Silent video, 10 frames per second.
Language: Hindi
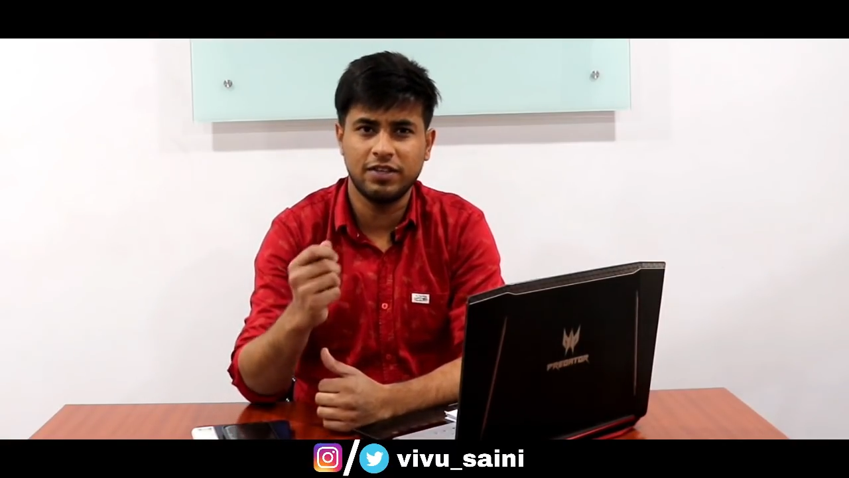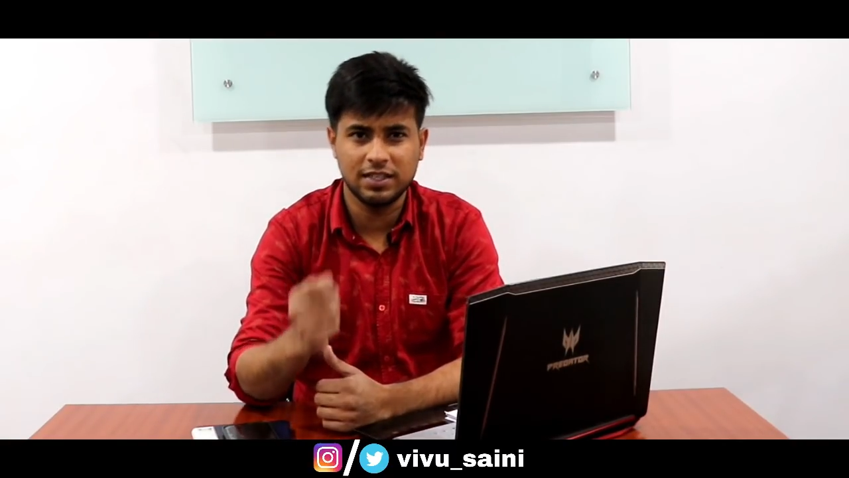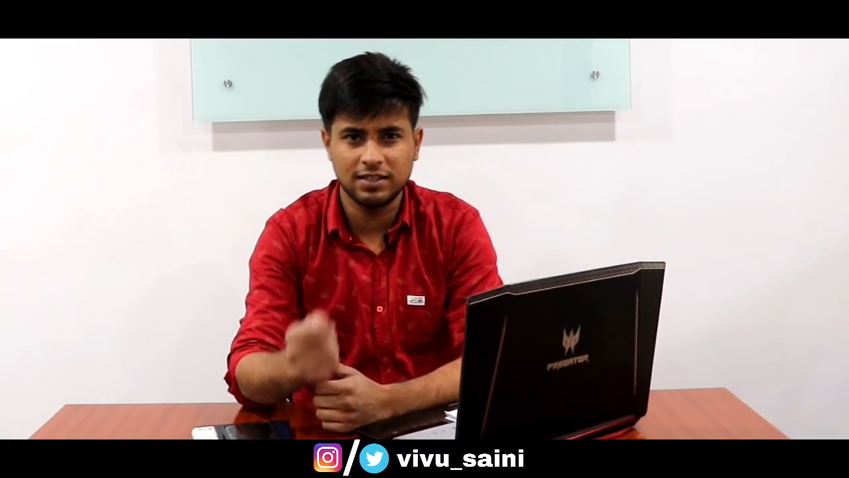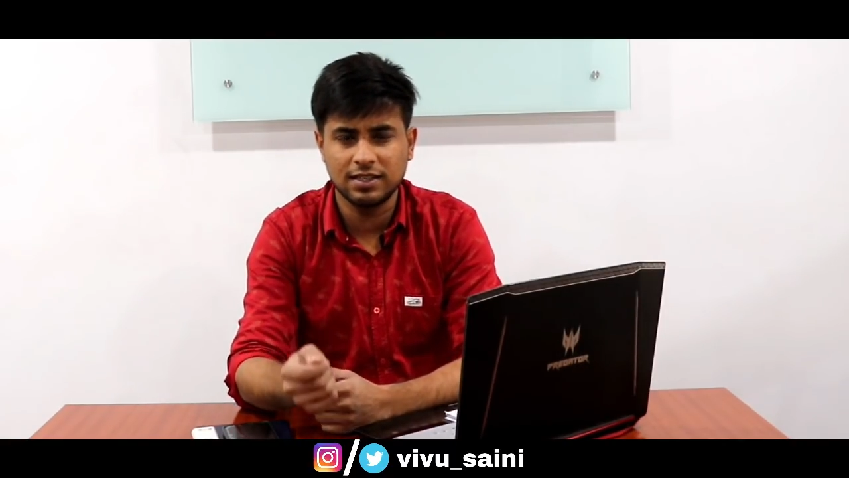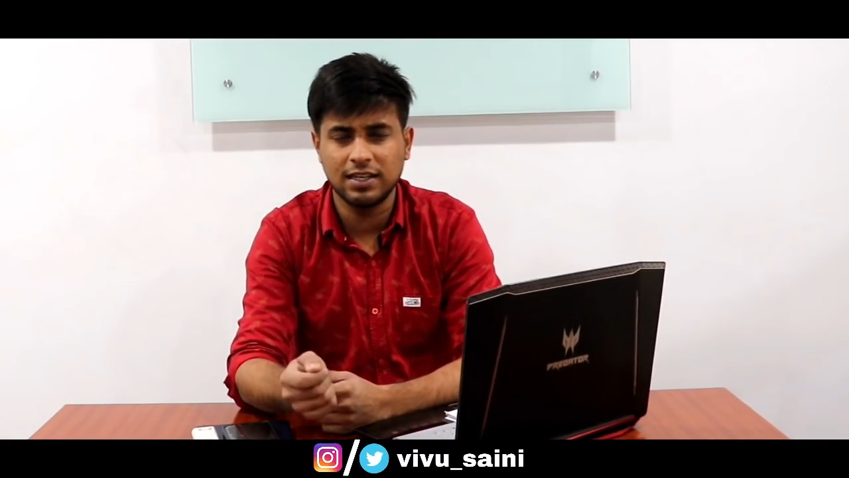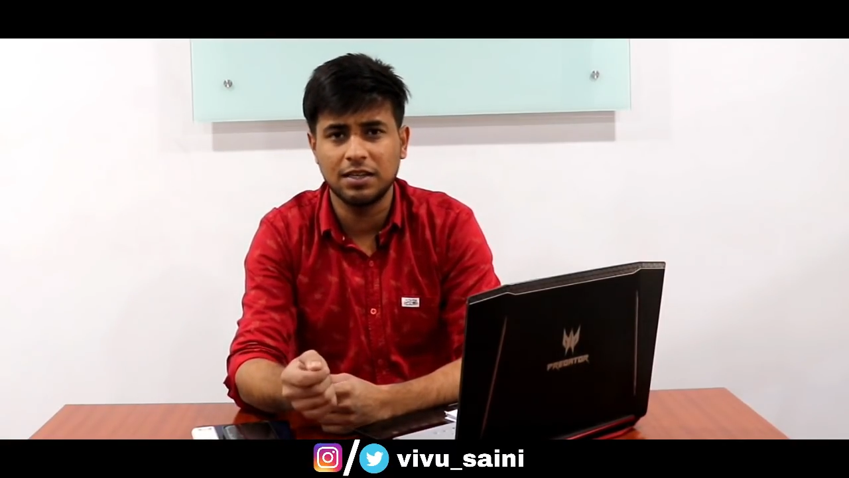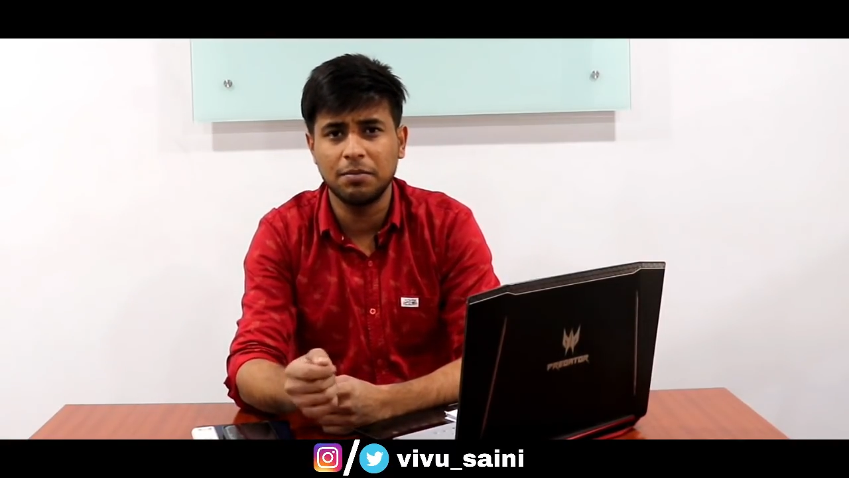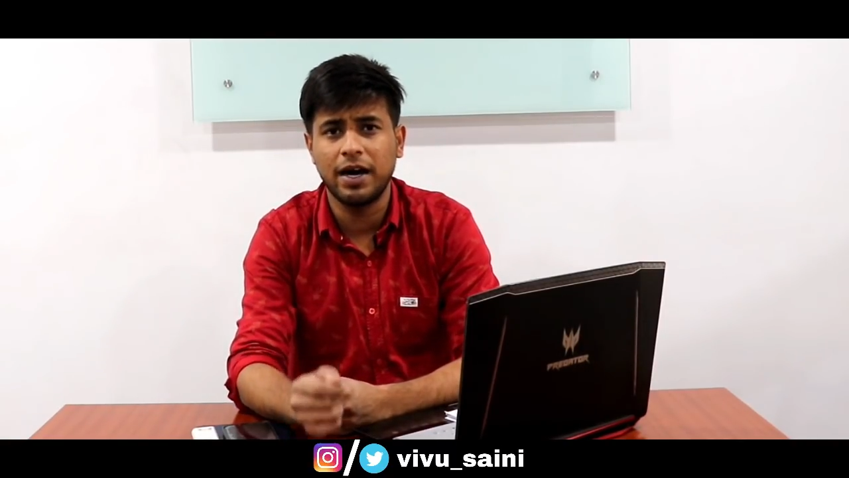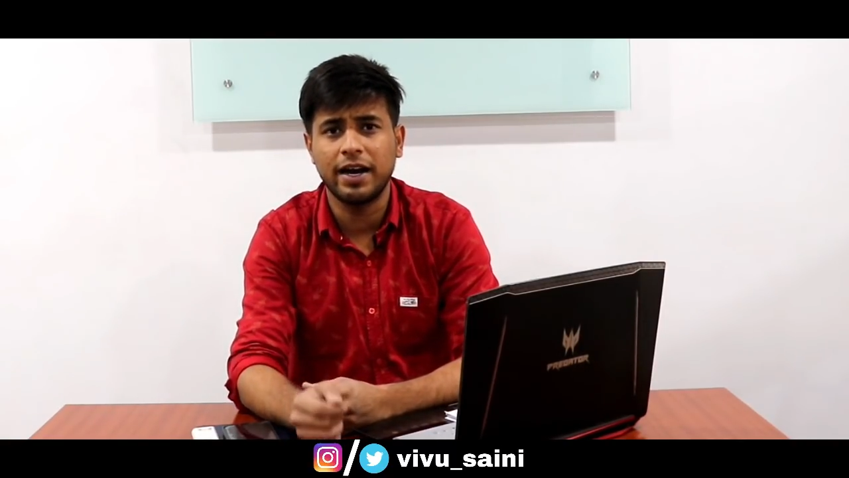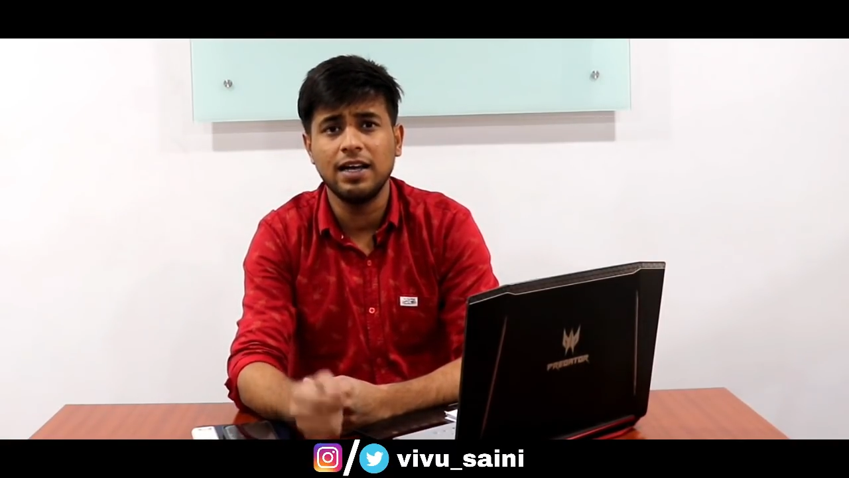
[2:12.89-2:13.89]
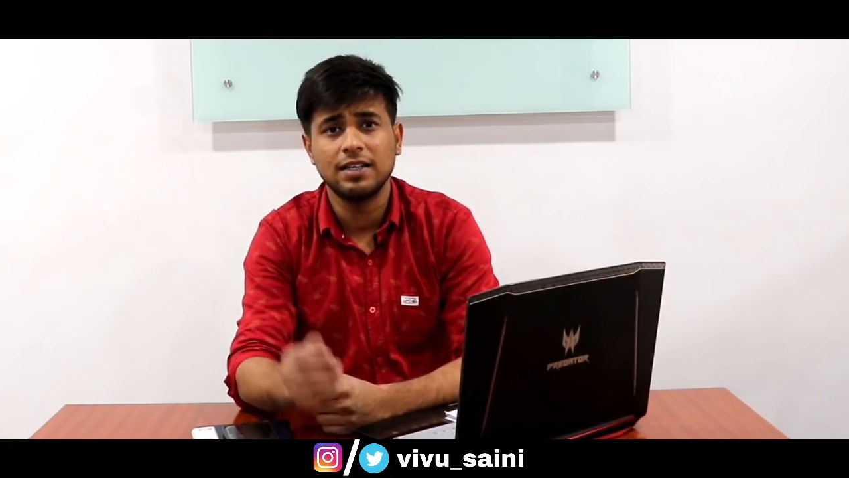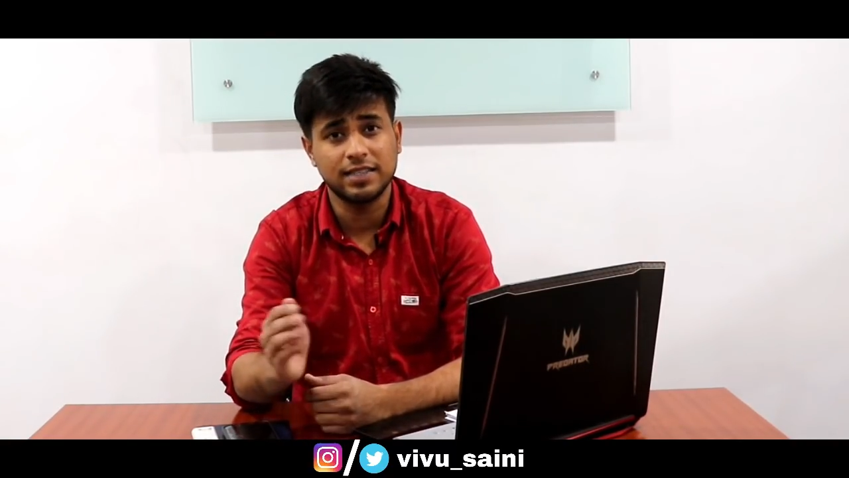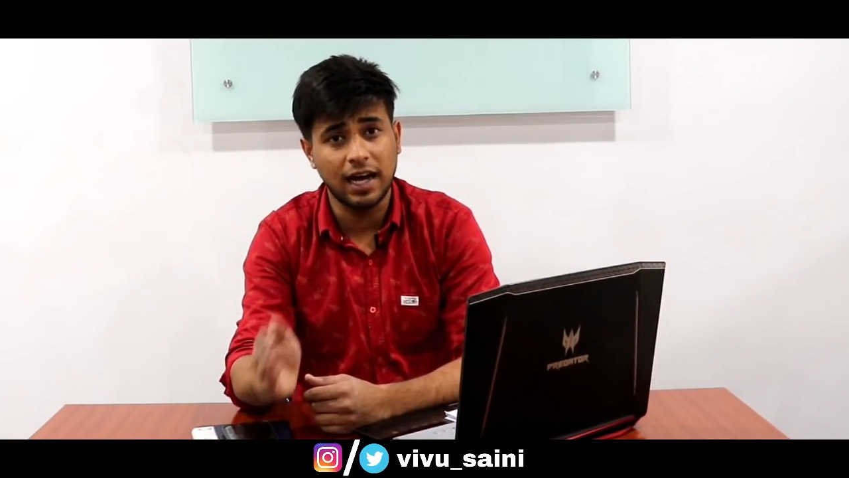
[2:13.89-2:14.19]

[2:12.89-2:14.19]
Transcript: फीचर्स के साथ में आ रहा है